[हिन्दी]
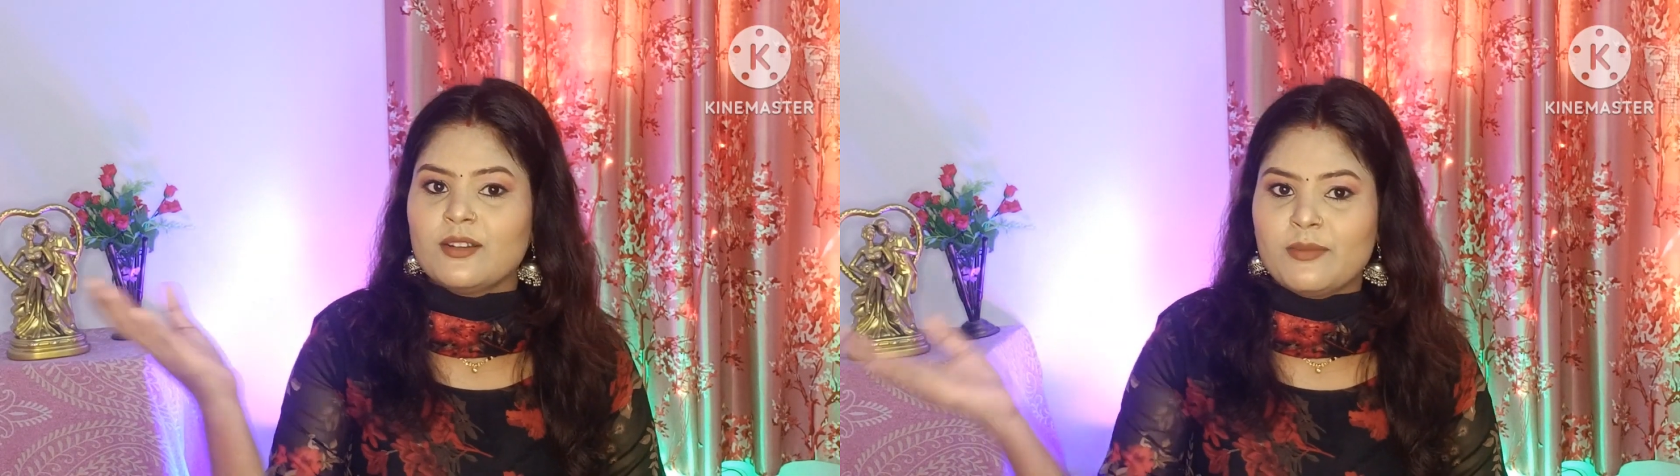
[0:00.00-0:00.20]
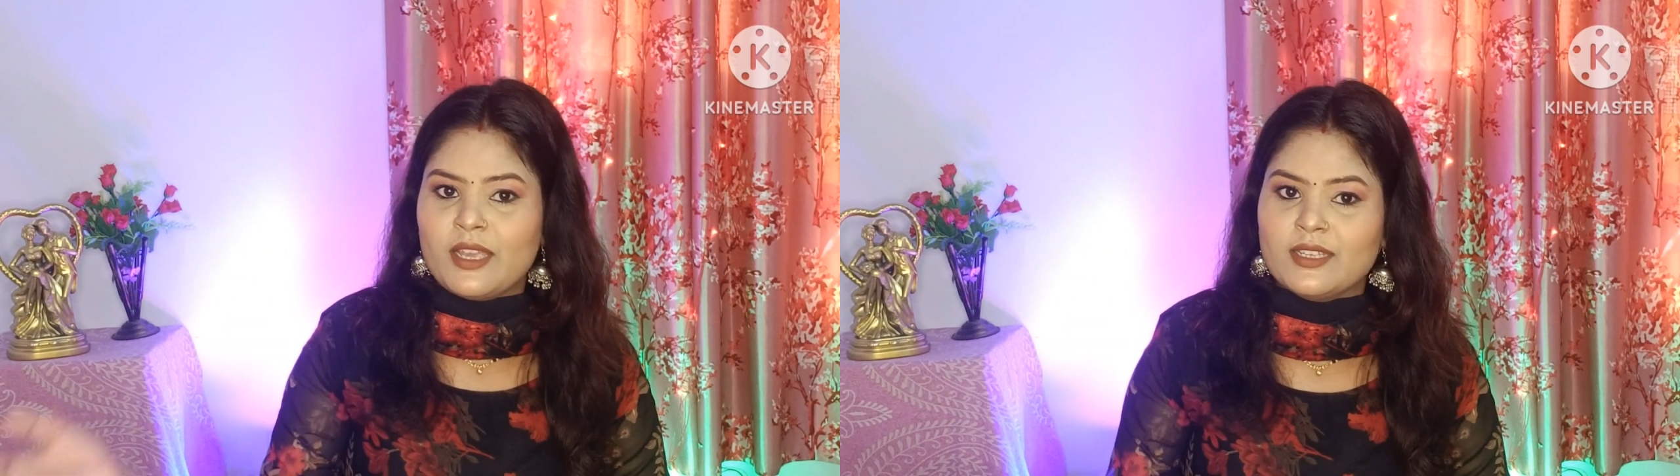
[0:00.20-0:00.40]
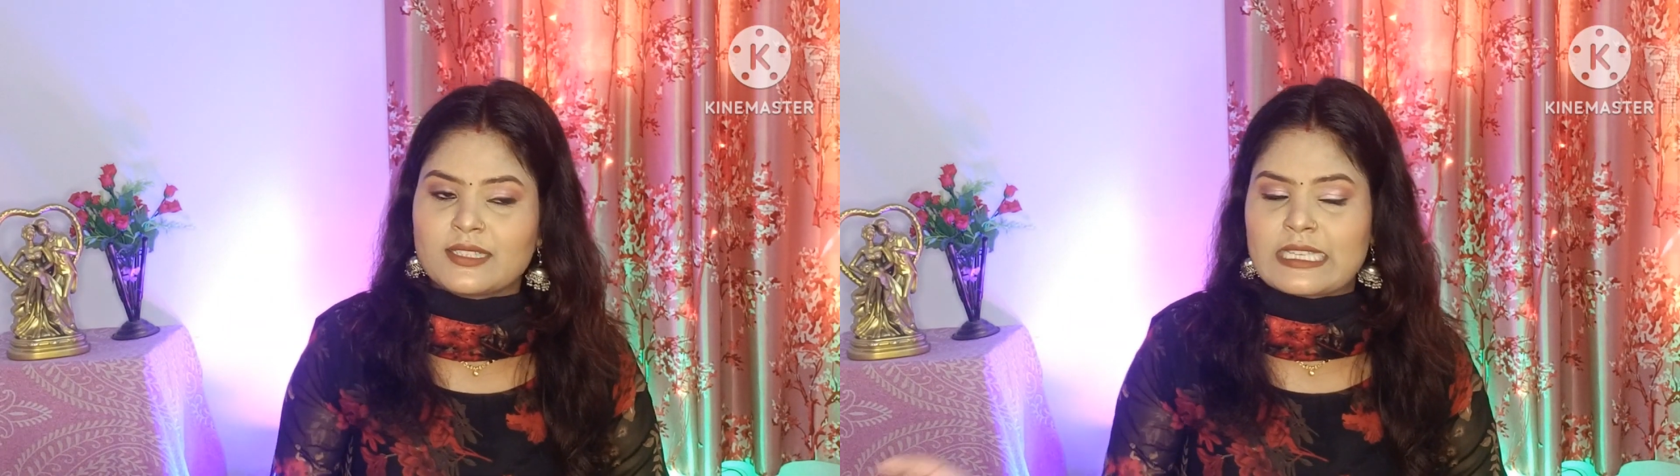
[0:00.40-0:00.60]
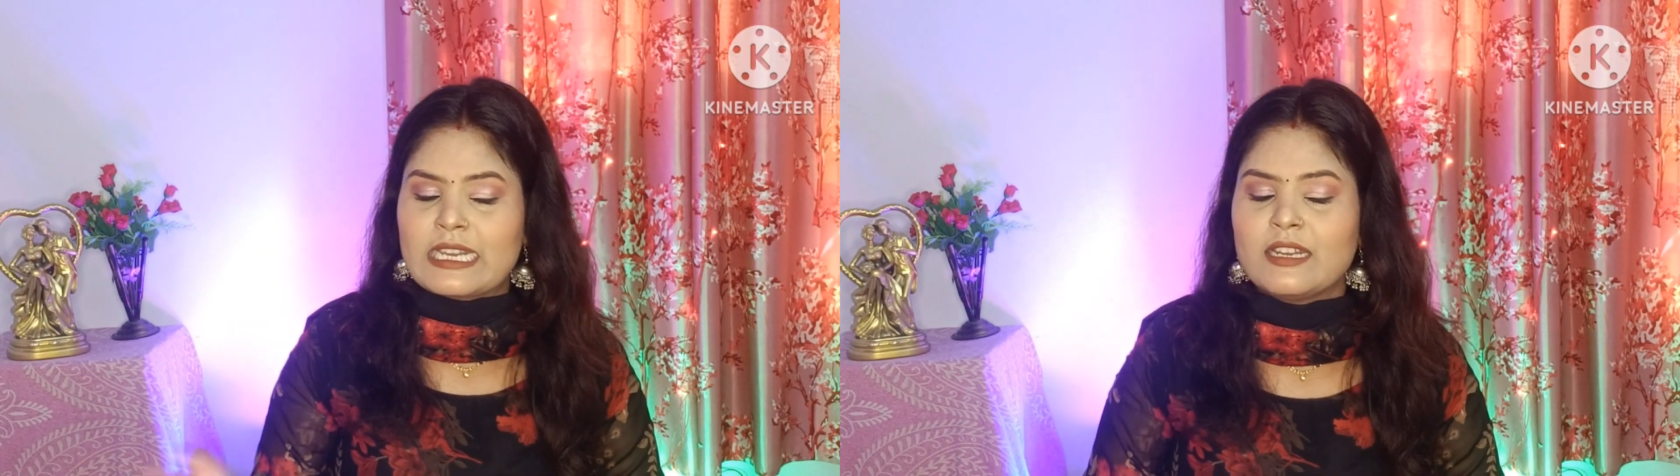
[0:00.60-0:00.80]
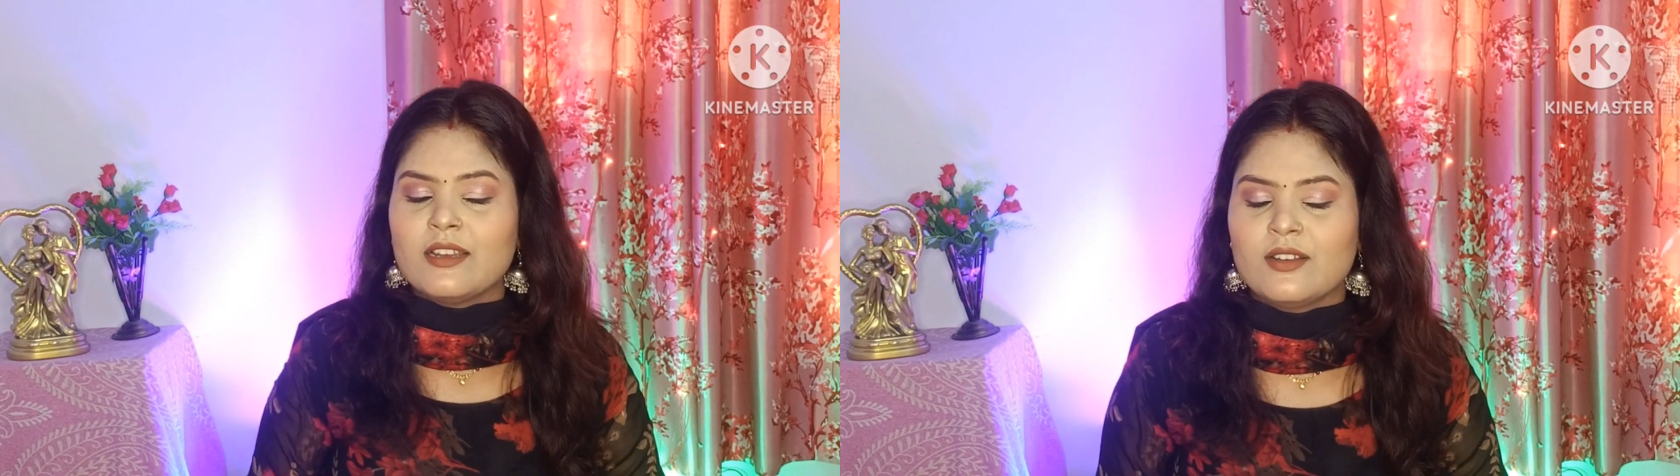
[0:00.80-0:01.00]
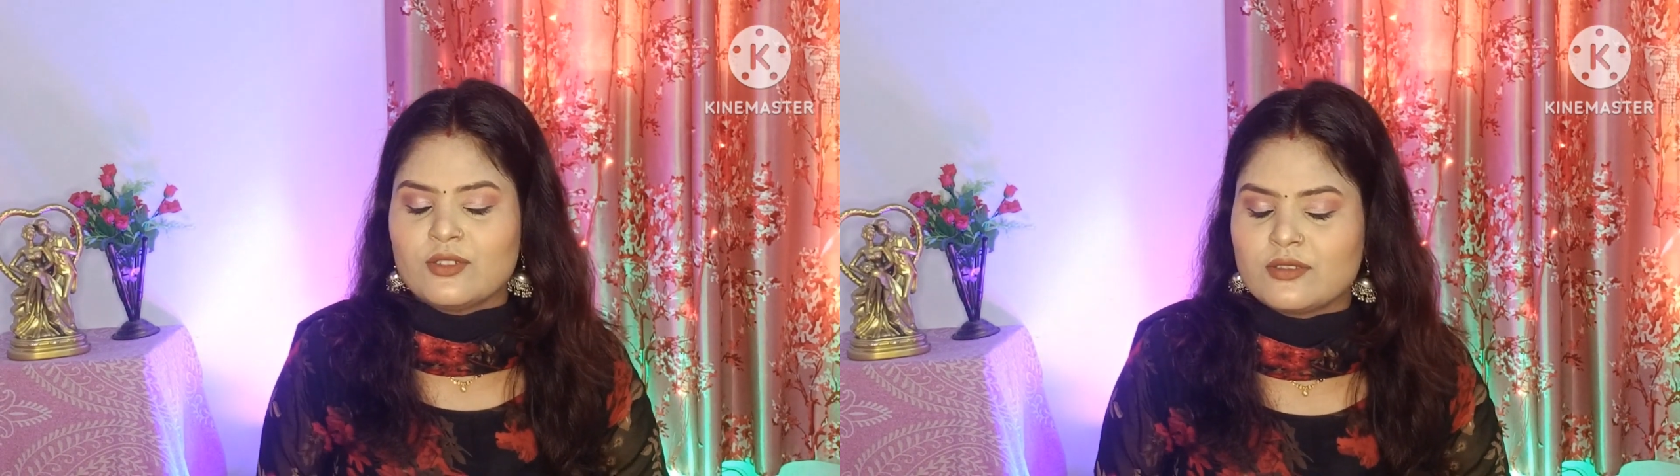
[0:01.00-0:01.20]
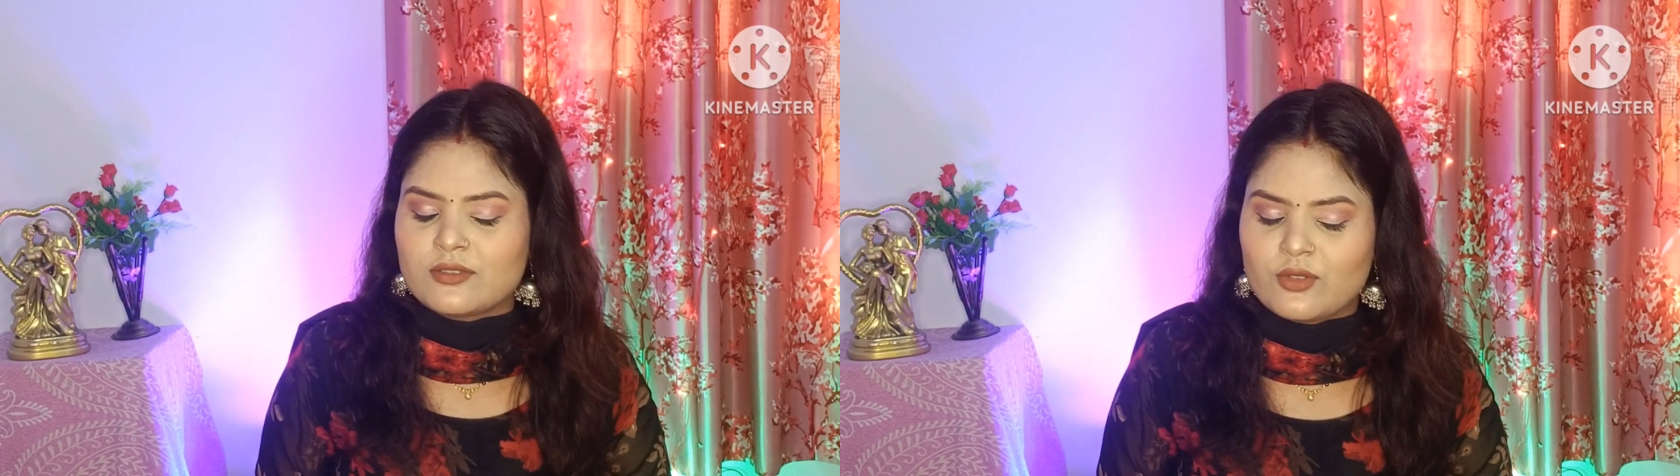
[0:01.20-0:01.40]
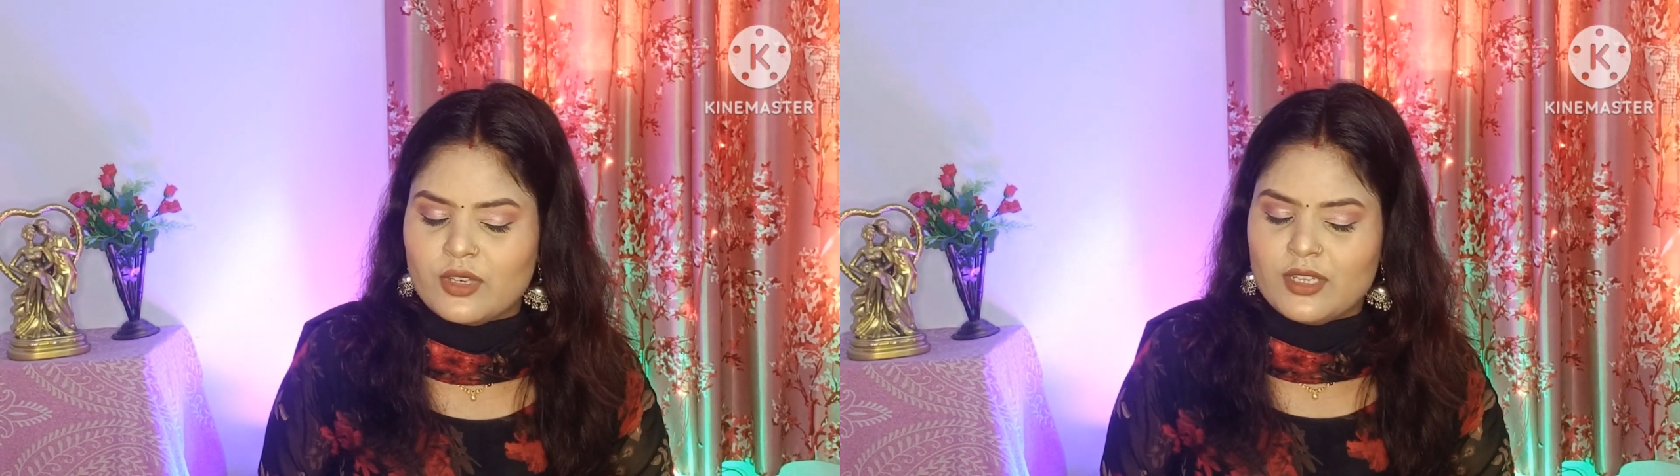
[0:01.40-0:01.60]
मैं स्क्रीन
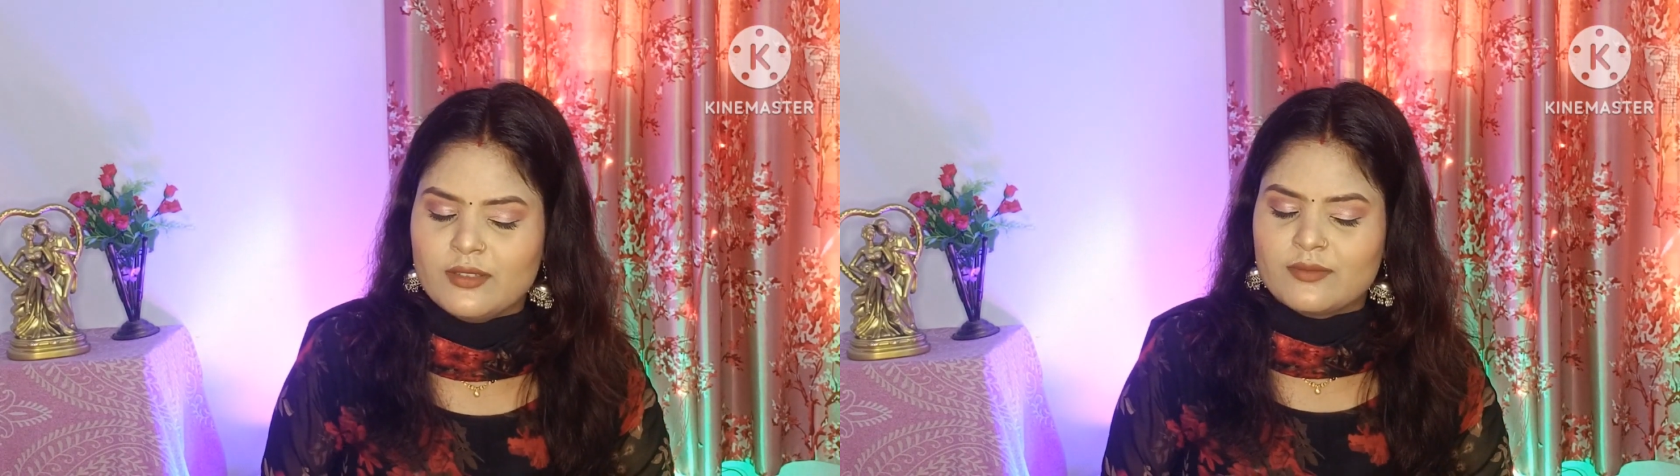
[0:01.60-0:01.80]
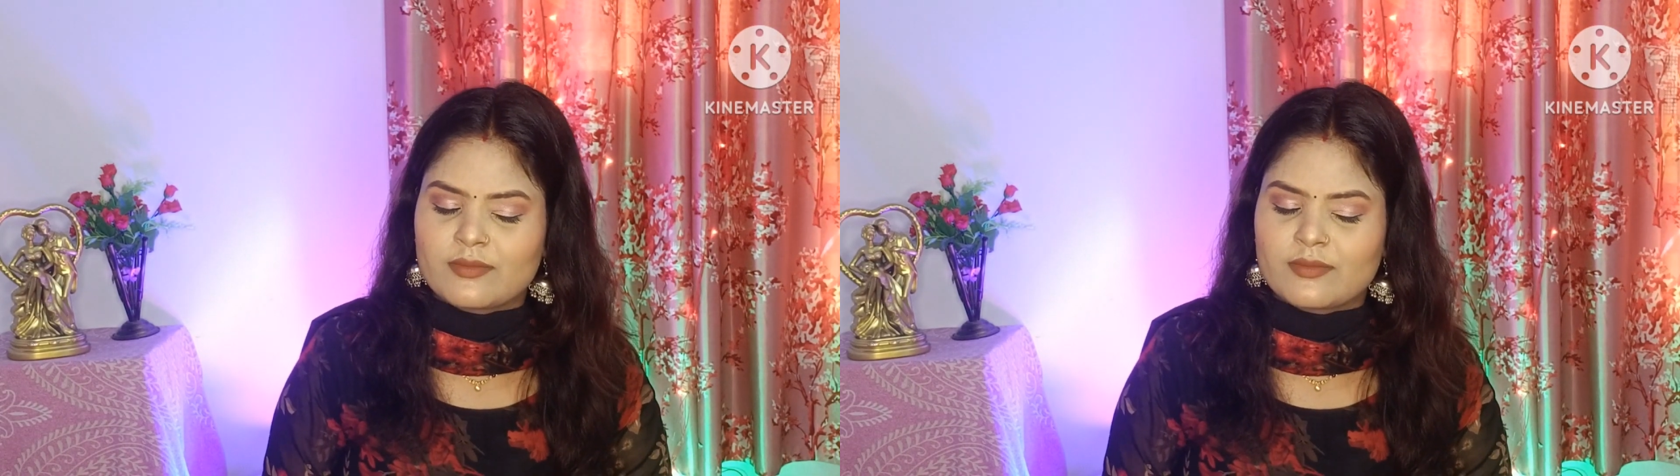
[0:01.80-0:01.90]
सॉरी